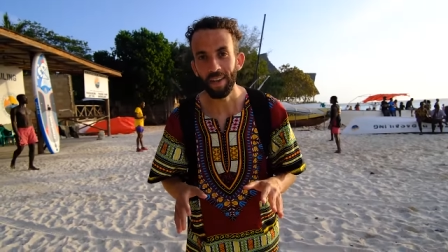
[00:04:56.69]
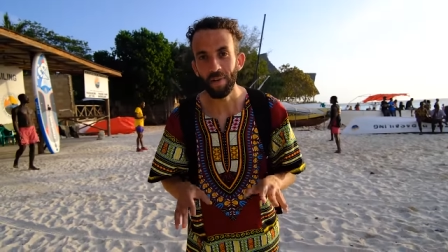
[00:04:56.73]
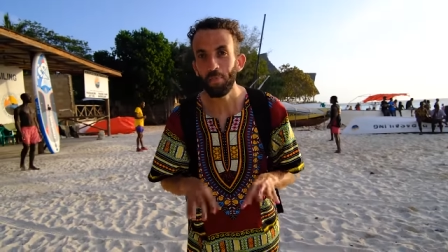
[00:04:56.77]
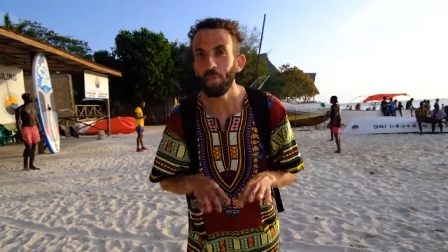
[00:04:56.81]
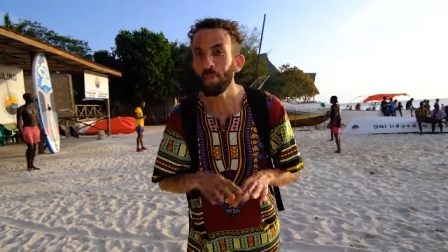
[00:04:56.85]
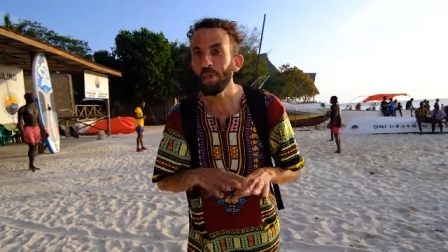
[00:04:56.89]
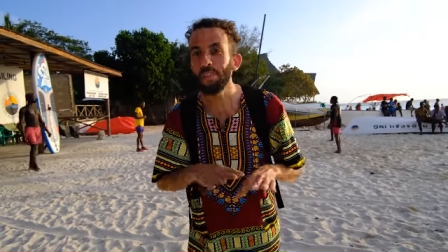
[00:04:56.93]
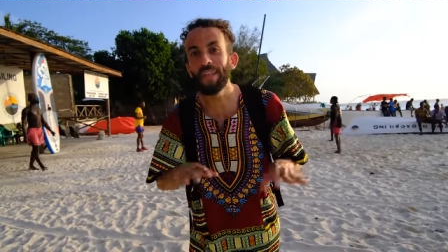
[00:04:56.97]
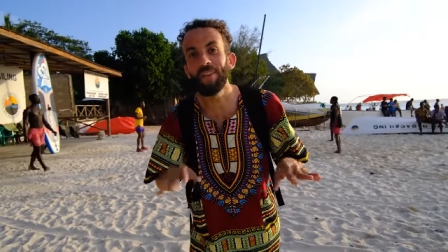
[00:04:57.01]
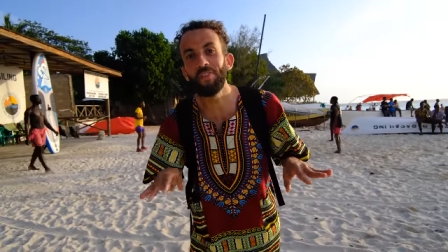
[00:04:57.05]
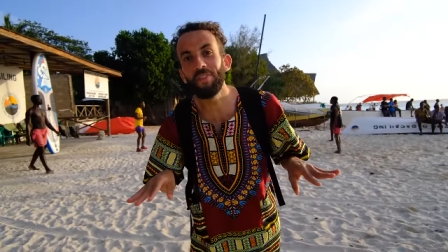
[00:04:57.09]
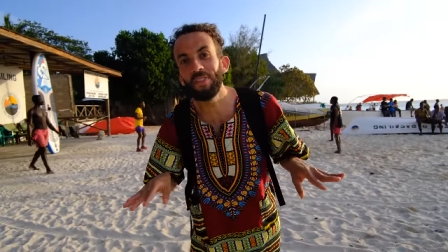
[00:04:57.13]

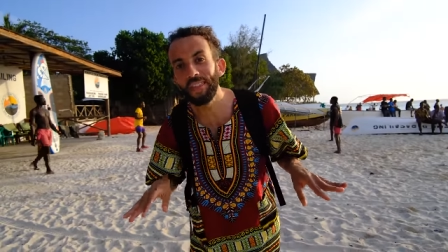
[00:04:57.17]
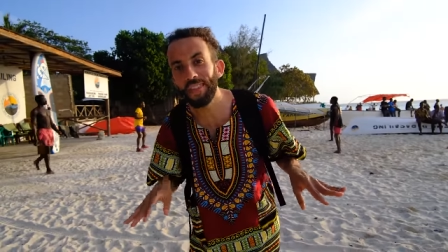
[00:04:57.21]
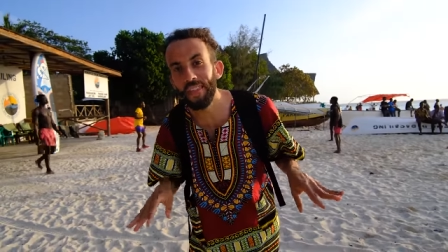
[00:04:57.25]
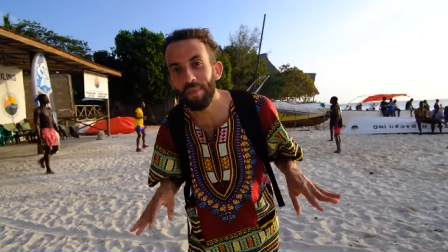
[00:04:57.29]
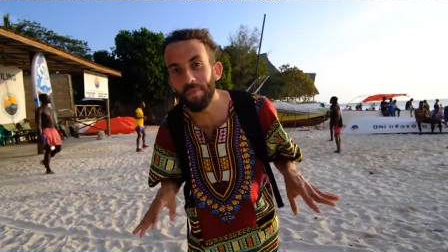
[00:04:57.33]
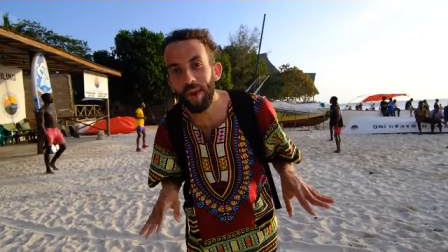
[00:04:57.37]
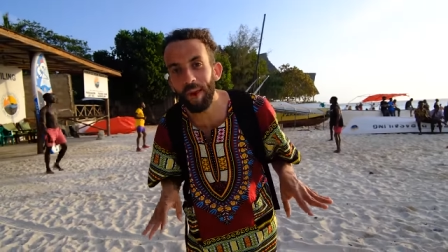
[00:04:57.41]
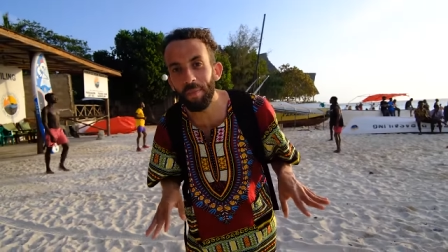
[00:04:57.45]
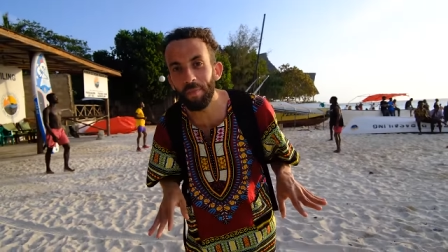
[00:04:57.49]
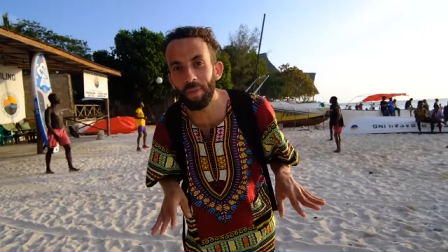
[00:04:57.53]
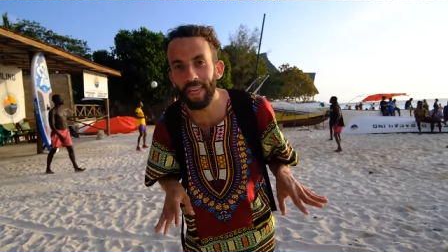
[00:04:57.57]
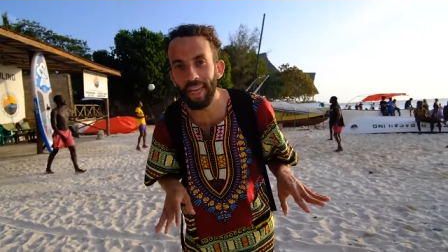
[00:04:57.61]
مختلفه
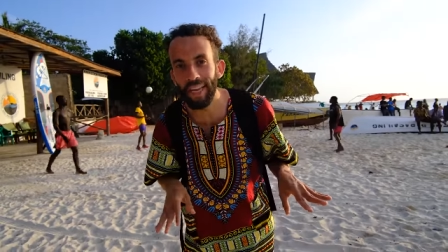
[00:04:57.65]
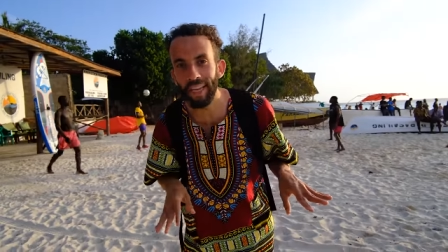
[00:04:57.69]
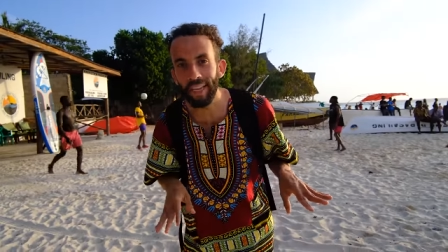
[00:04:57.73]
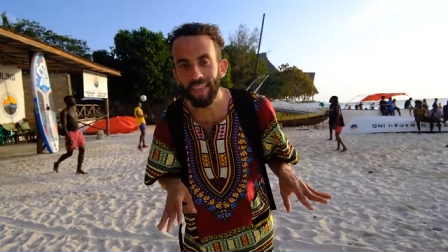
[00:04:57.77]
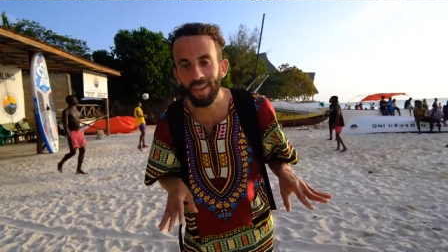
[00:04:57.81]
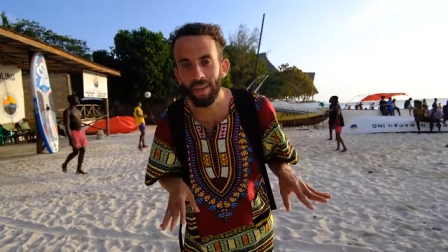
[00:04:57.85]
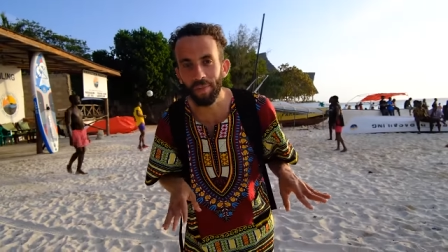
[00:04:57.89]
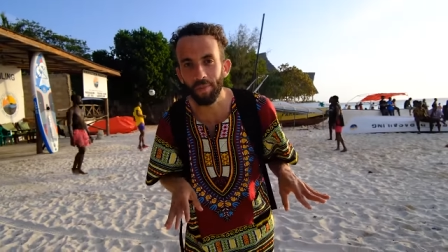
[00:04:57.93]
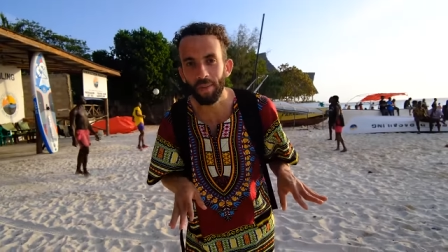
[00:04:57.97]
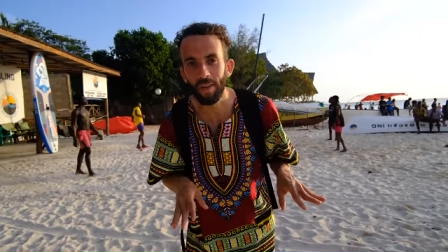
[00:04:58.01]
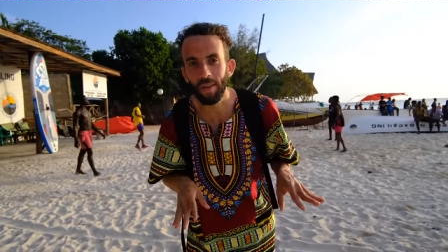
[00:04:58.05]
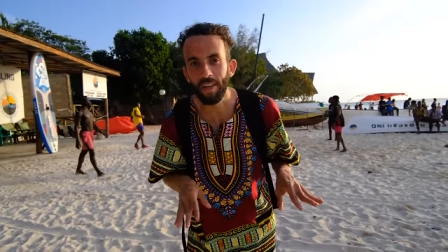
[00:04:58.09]
تماما
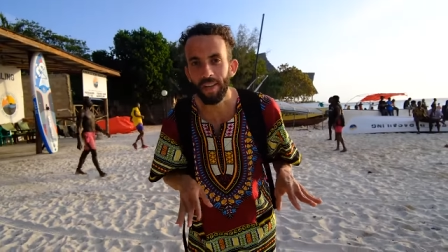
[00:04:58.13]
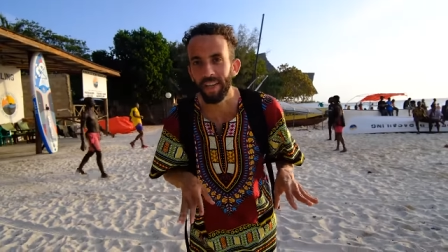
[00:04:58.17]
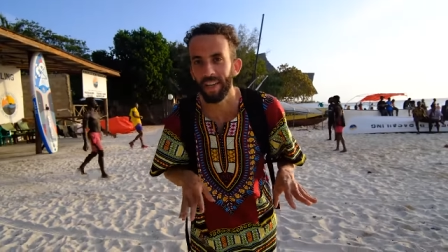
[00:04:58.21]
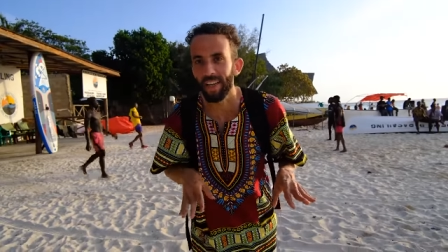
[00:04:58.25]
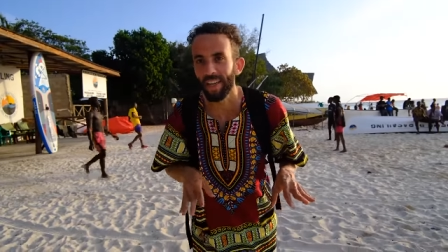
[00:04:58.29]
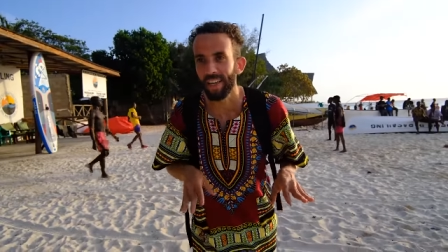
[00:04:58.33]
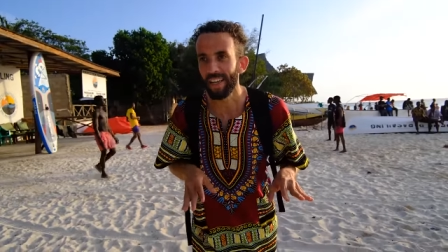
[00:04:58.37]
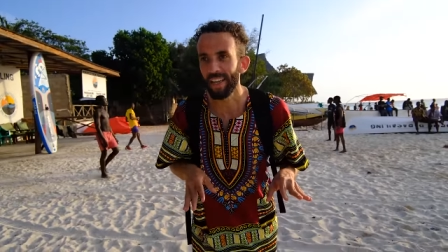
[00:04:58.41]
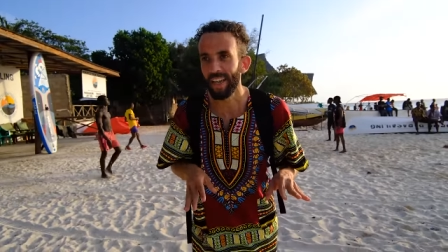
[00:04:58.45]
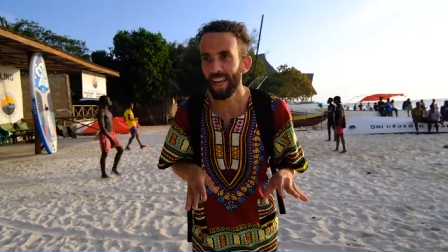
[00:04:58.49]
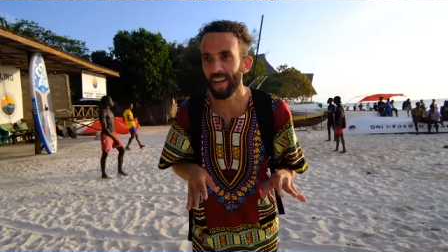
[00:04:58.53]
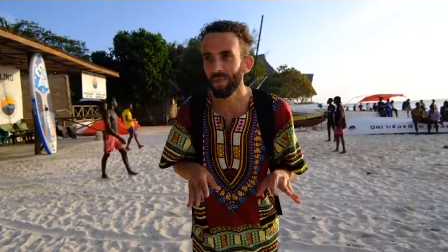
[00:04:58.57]
عليهم
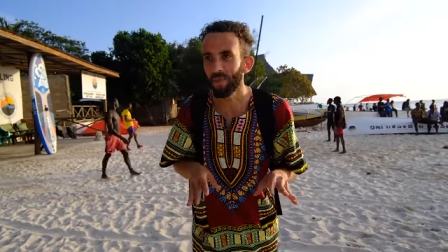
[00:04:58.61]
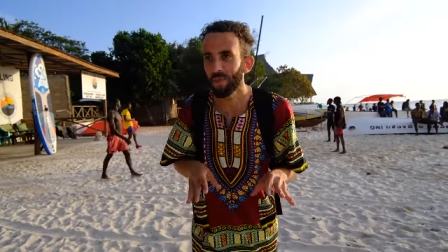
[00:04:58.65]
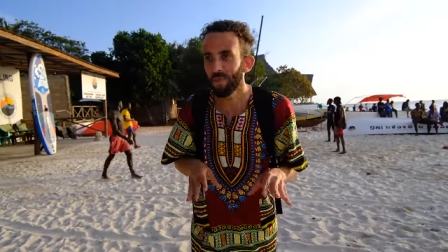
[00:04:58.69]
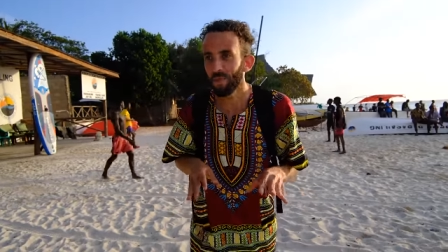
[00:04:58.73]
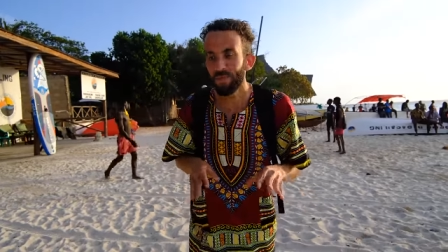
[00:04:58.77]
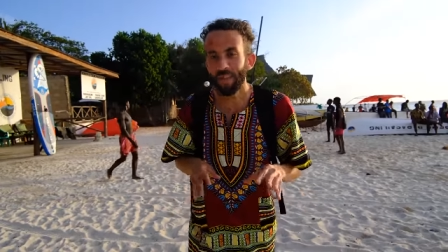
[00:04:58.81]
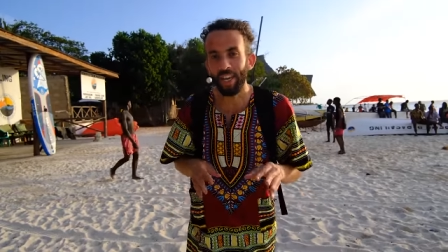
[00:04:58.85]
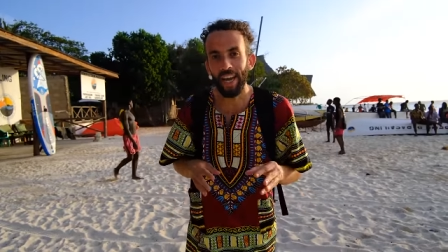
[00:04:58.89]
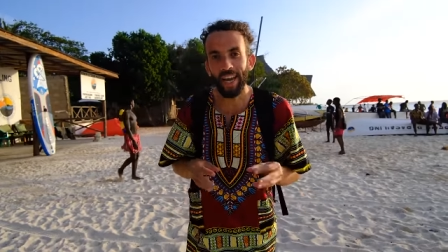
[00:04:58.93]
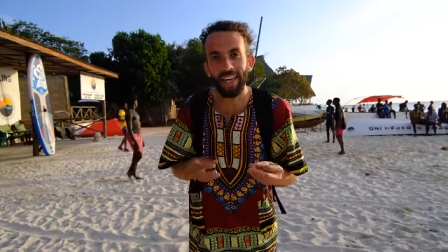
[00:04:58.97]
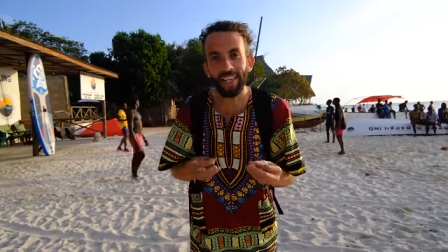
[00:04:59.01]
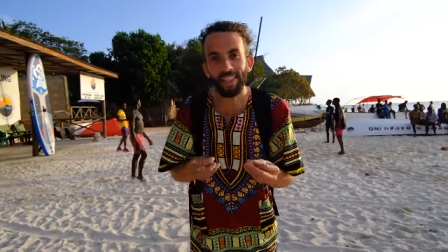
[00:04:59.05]
لانه
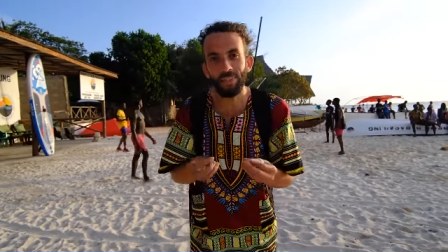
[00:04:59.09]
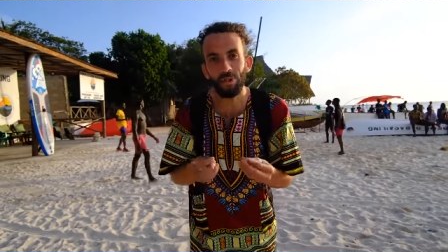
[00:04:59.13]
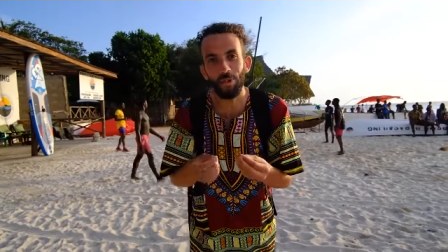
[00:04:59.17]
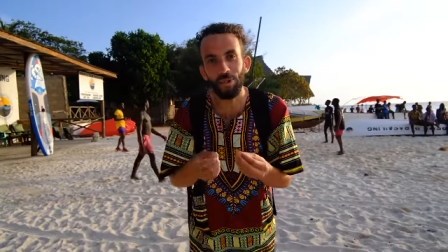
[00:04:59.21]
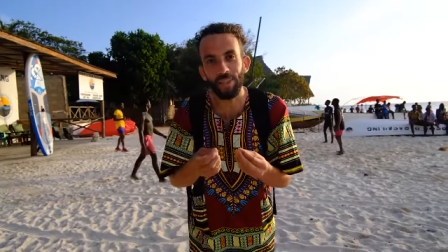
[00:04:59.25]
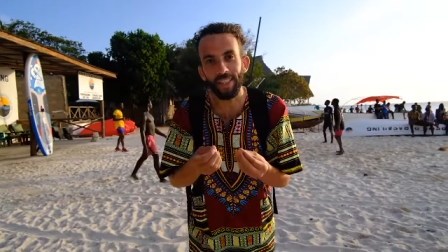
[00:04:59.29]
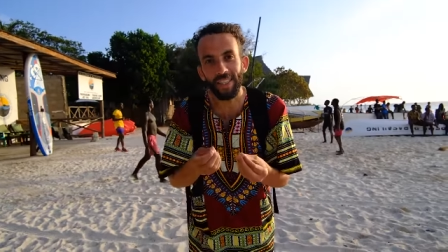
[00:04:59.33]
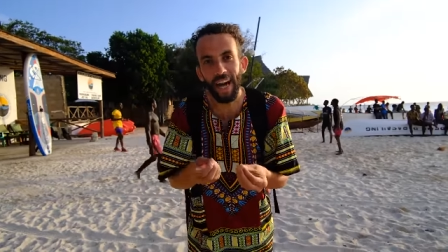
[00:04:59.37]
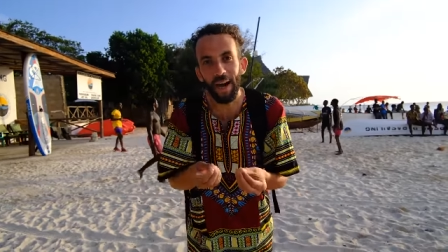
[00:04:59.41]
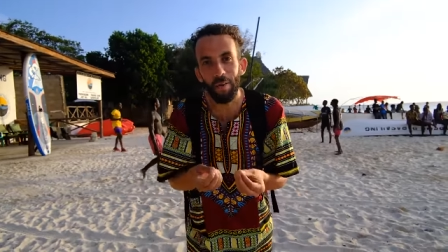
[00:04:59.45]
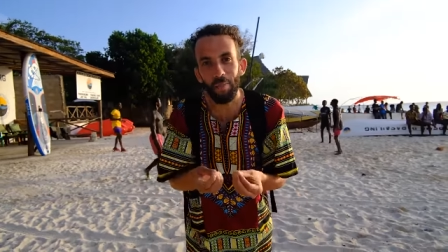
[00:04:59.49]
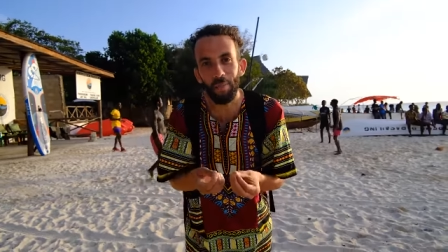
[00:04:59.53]
فيها
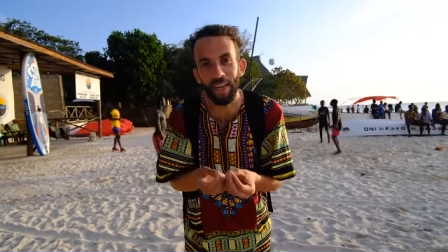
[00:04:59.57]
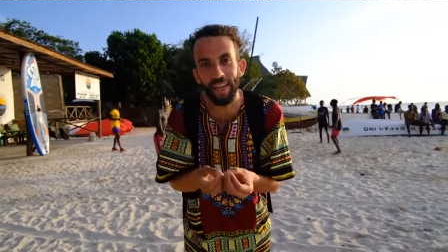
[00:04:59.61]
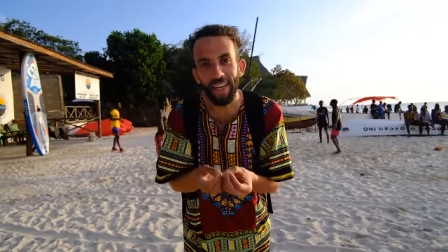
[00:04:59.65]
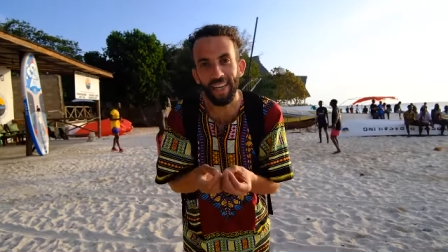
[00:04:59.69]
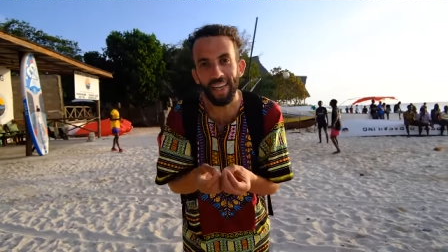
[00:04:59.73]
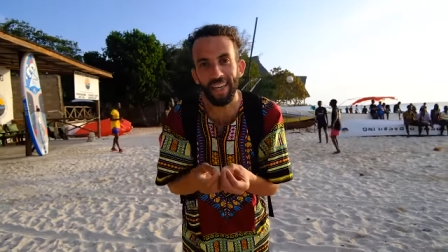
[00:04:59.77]
شغل طابع